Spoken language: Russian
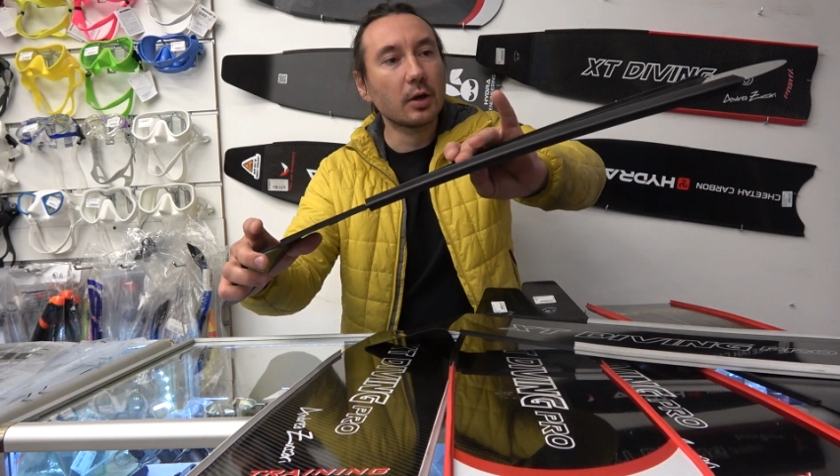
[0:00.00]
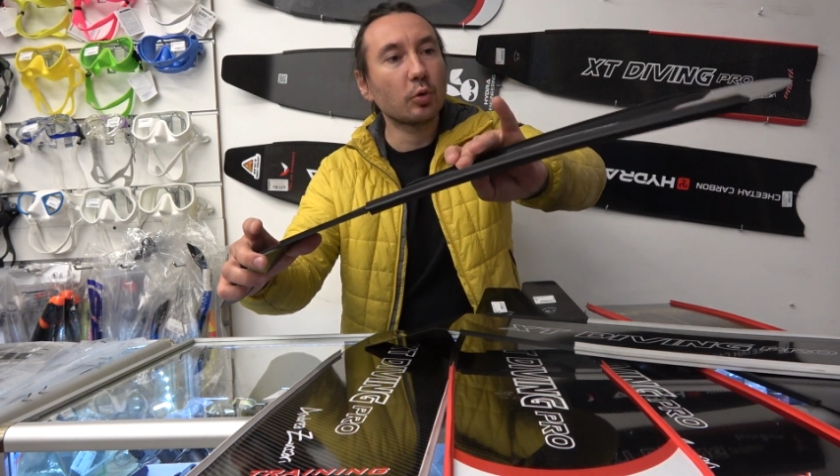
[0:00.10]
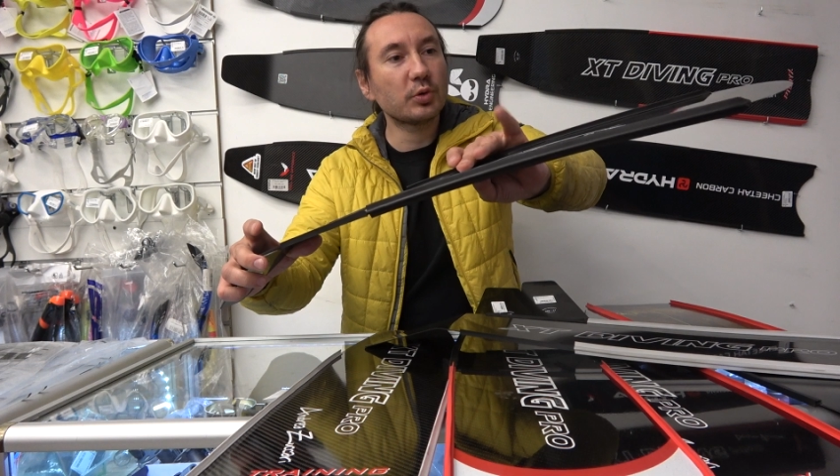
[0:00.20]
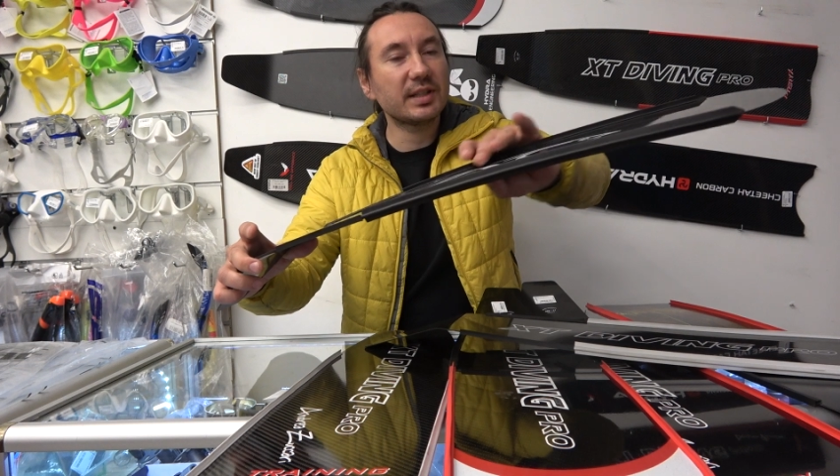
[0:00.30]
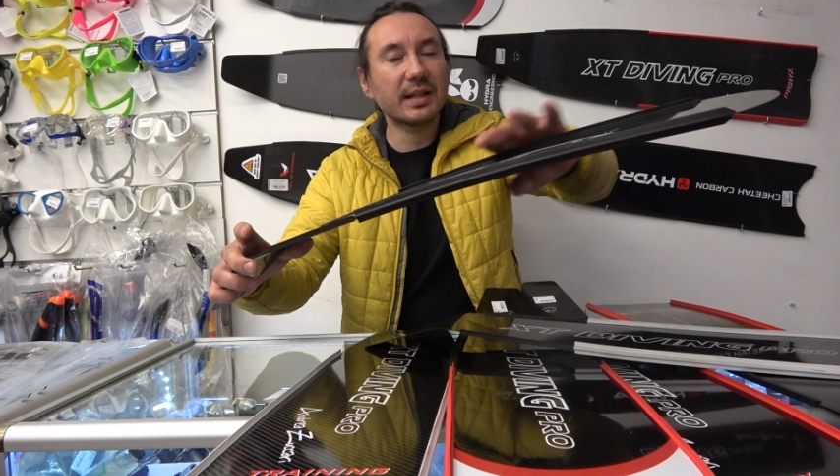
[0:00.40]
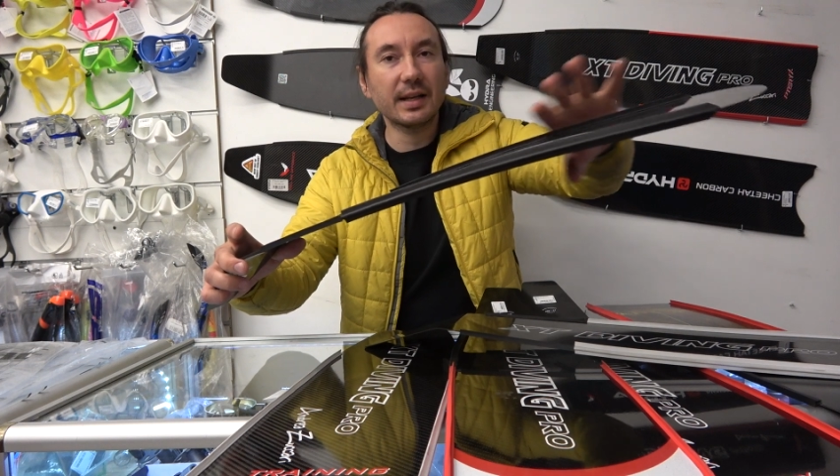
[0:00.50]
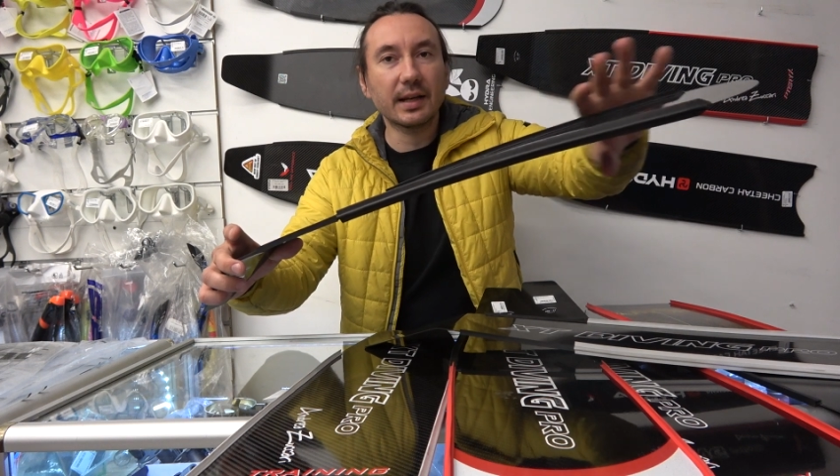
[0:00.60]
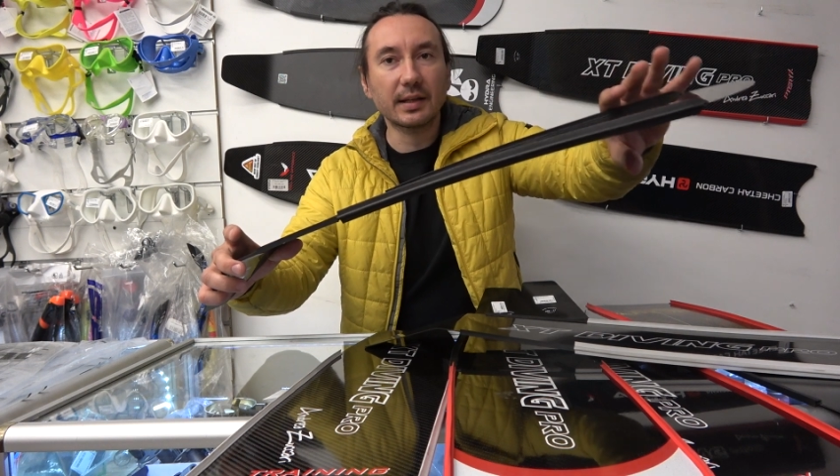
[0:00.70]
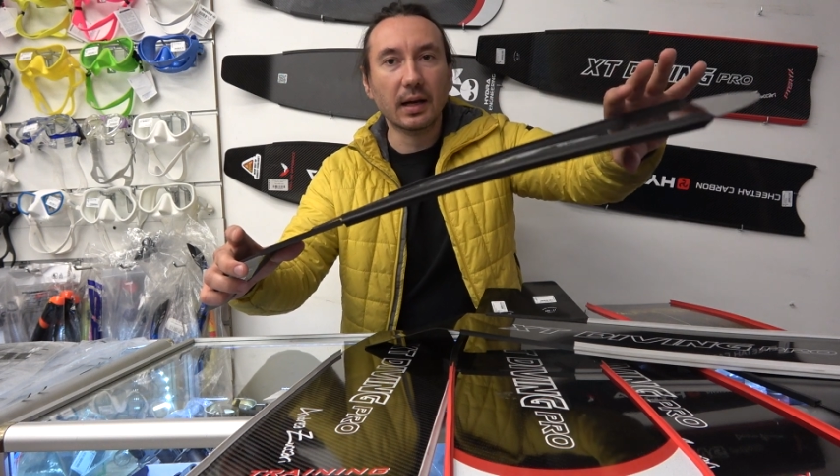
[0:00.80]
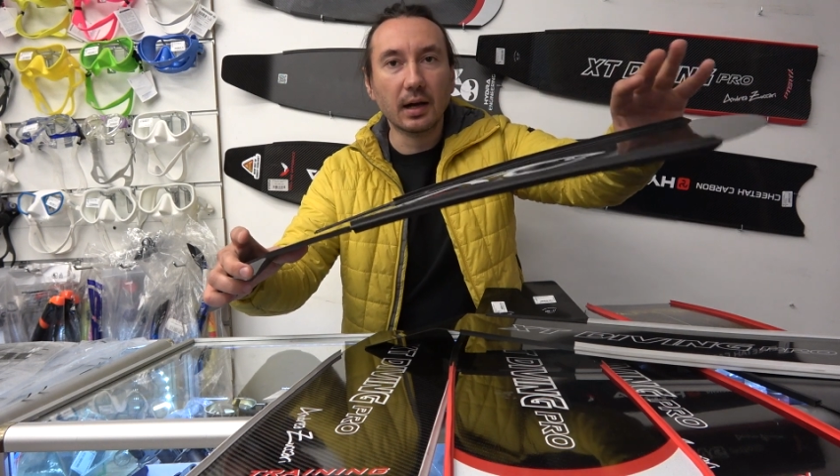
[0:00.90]

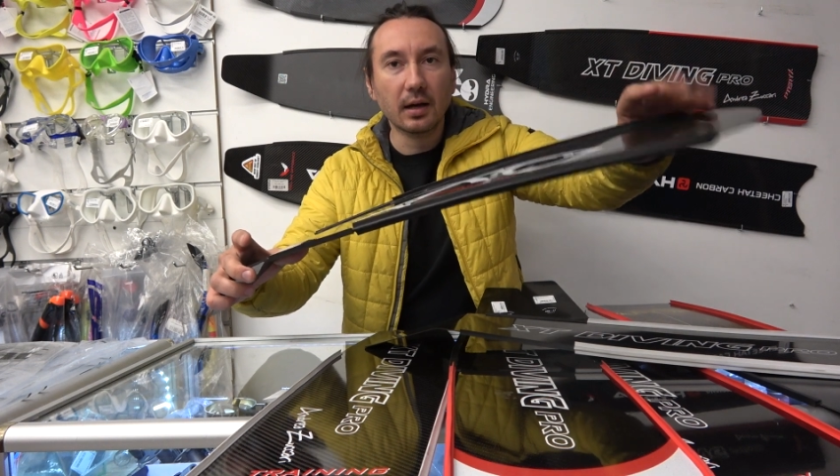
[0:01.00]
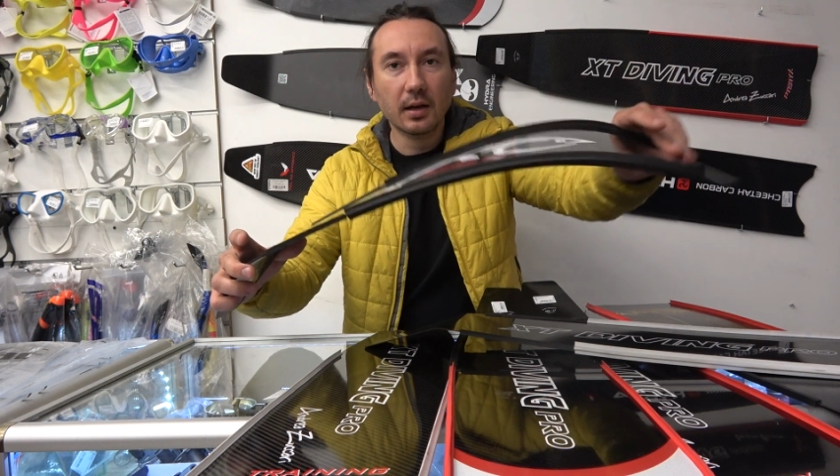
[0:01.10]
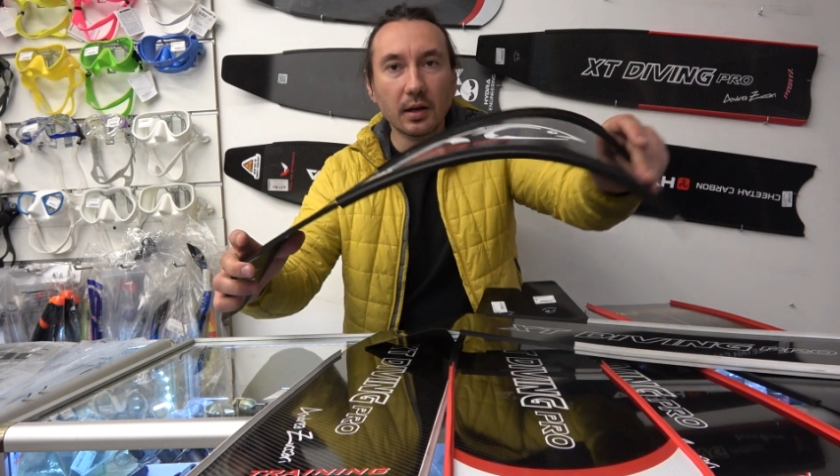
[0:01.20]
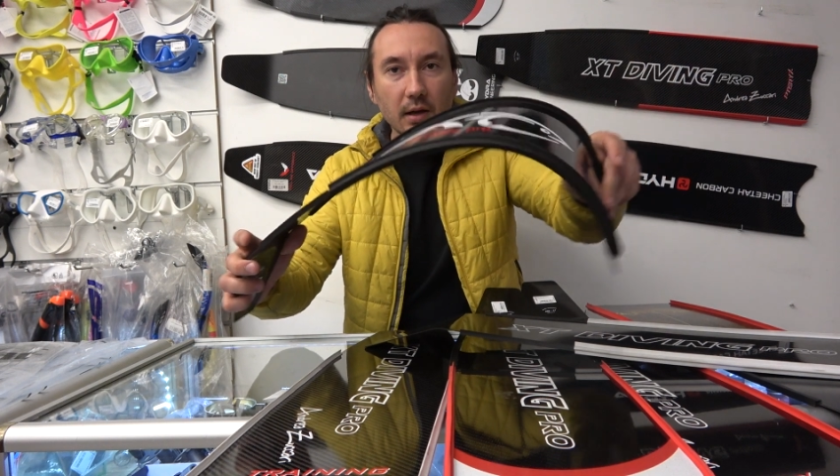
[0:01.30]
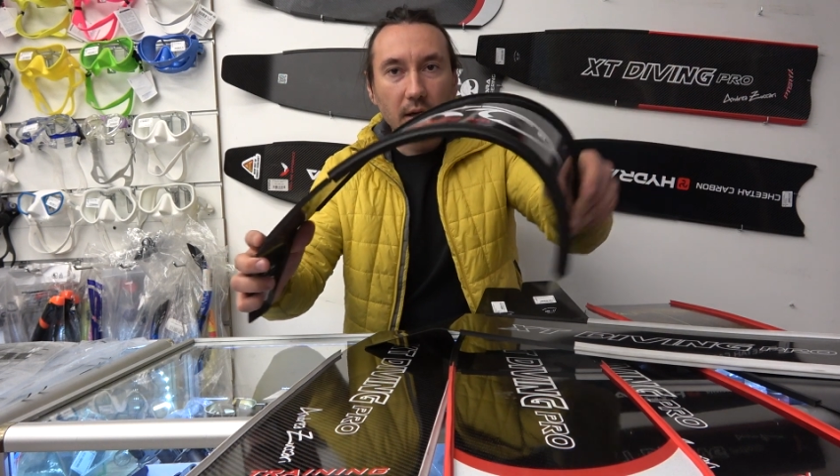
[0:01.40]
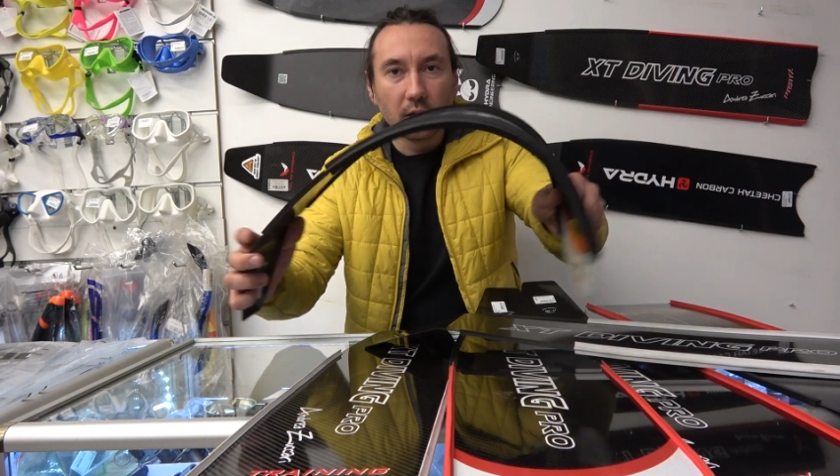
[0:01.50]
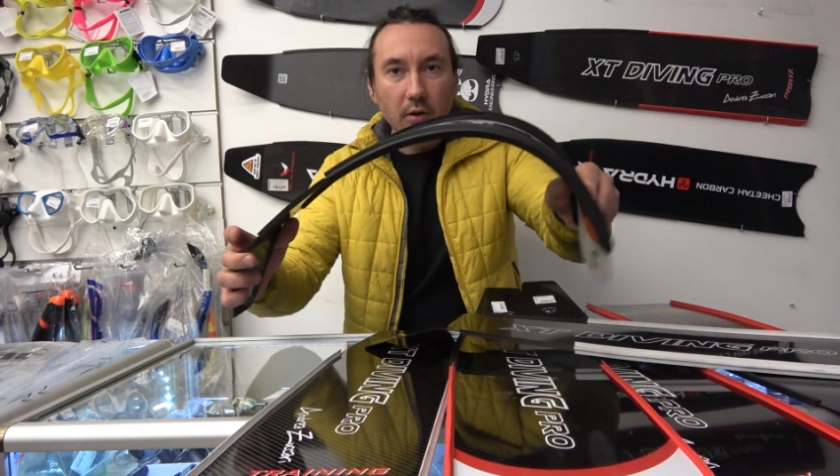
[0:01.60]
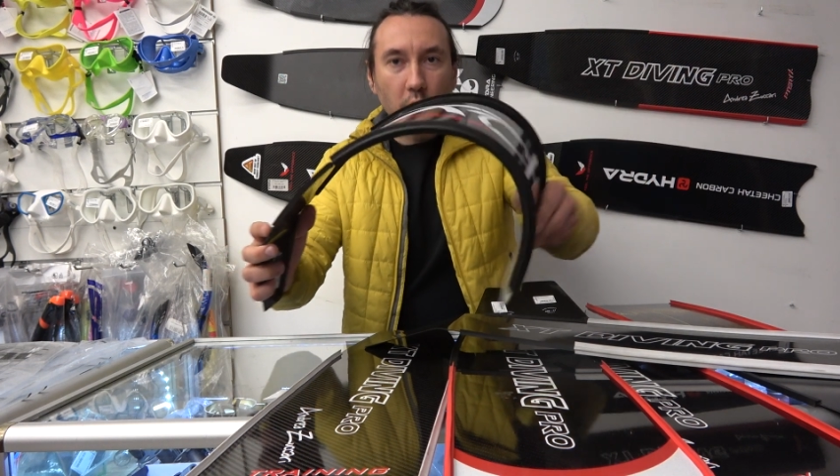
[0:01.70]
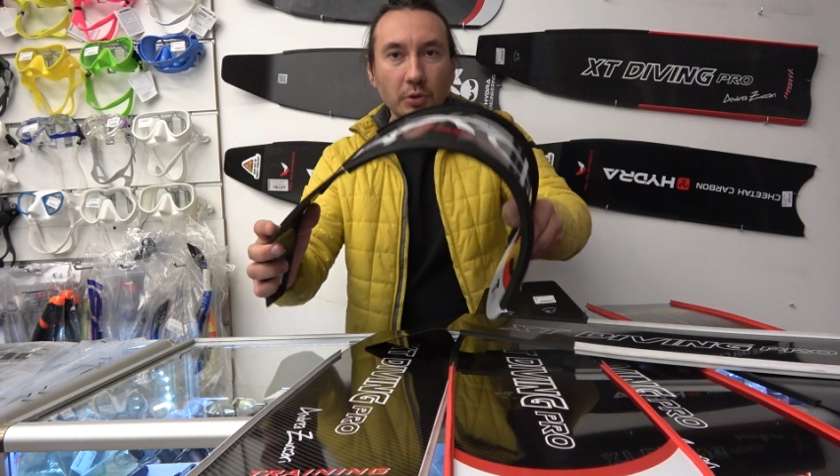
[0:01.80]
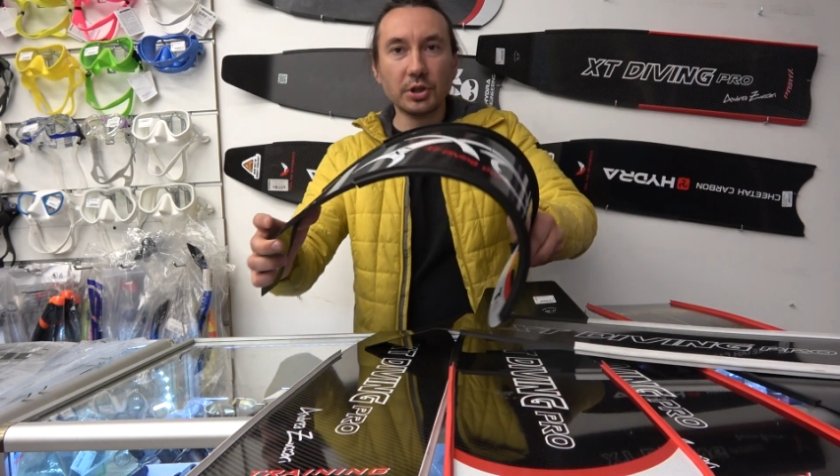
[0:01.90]
усилие на
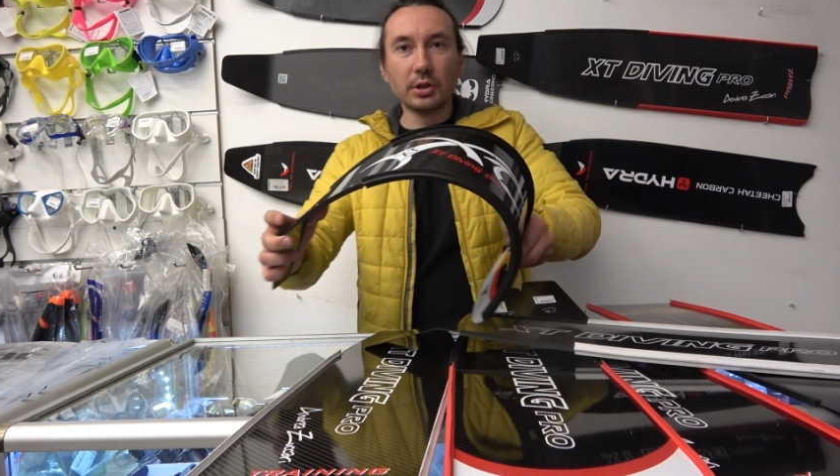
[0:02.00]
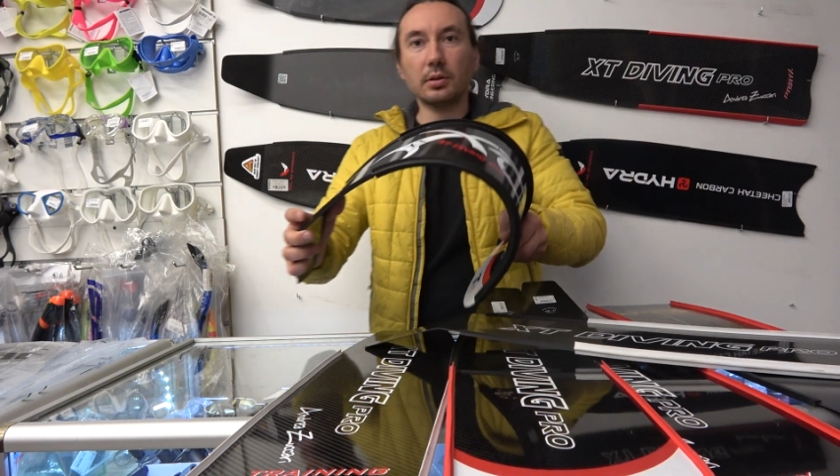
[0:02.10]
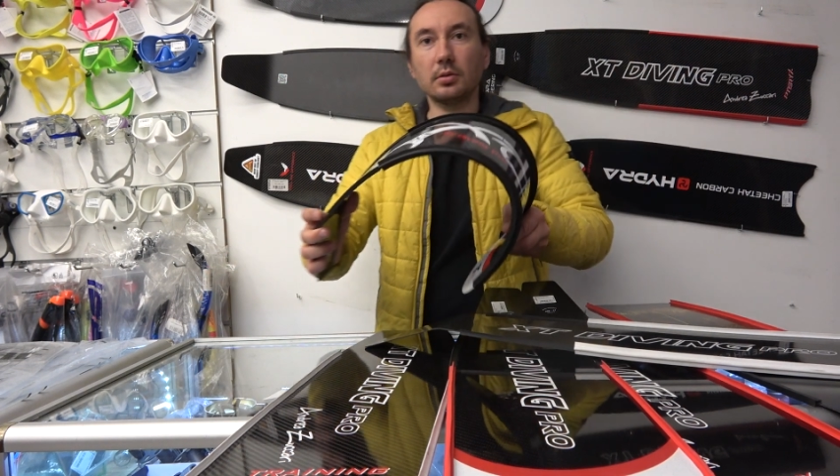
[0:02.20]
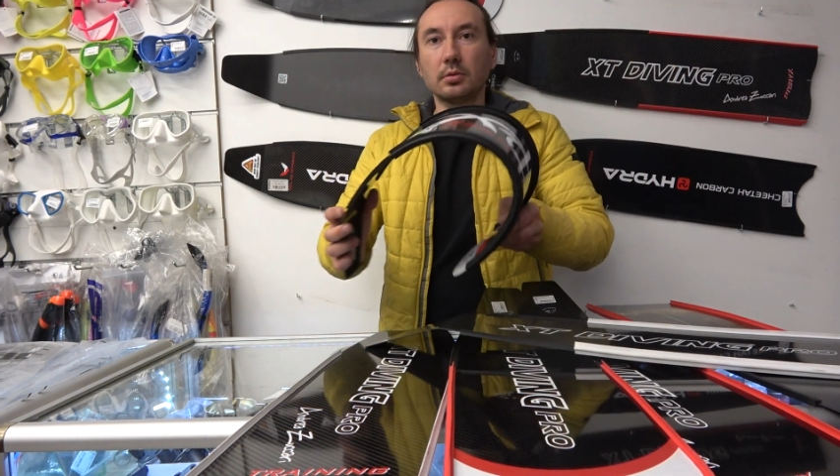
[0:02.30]
кончик.